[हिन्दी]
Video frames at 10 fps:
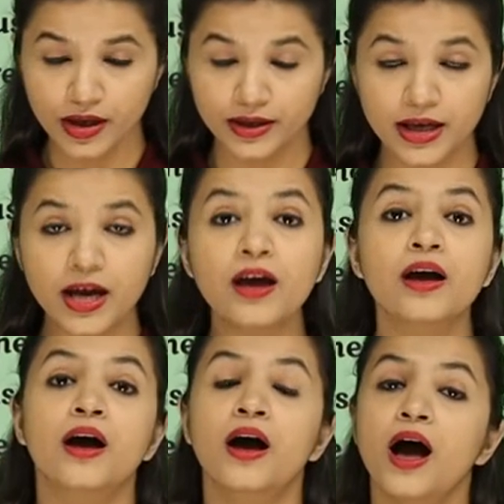ठीक है
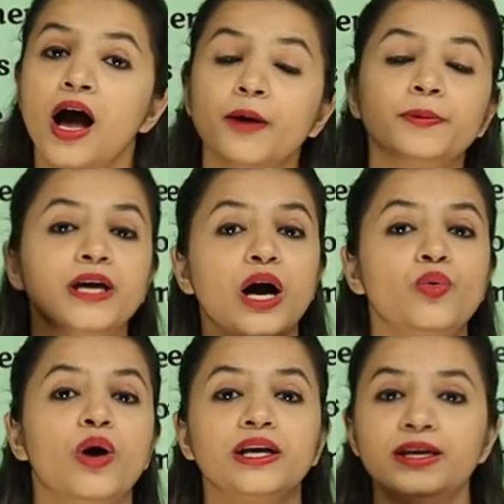अब क्या
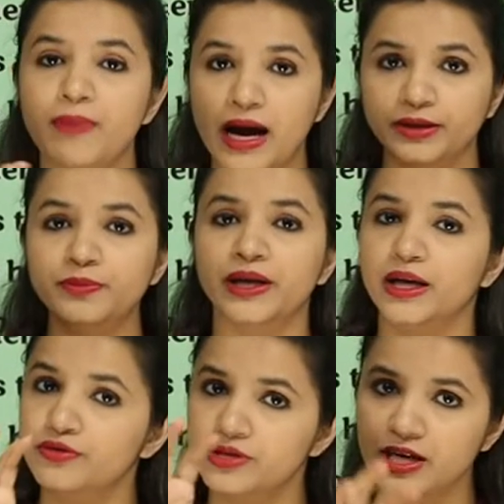हुआ कि मैडम ने
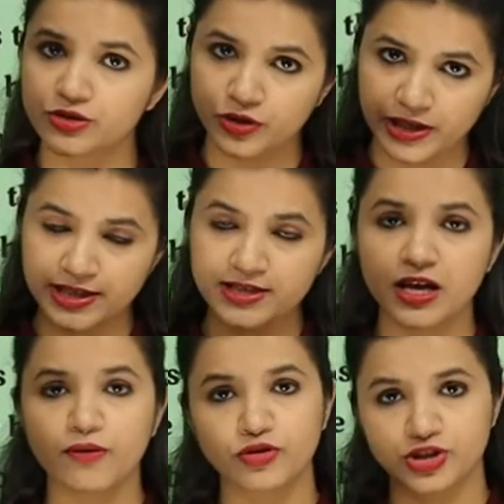उसका जो लेंस
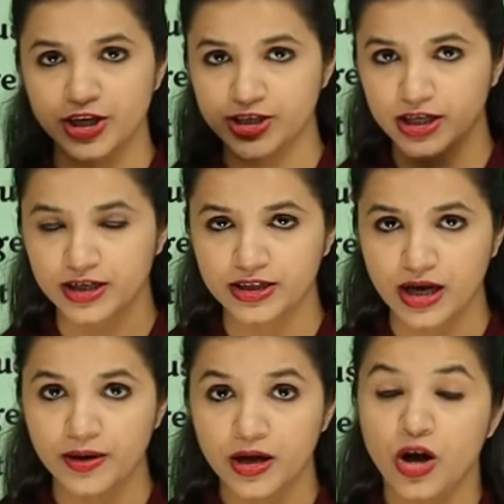था वो चेंज कर दिया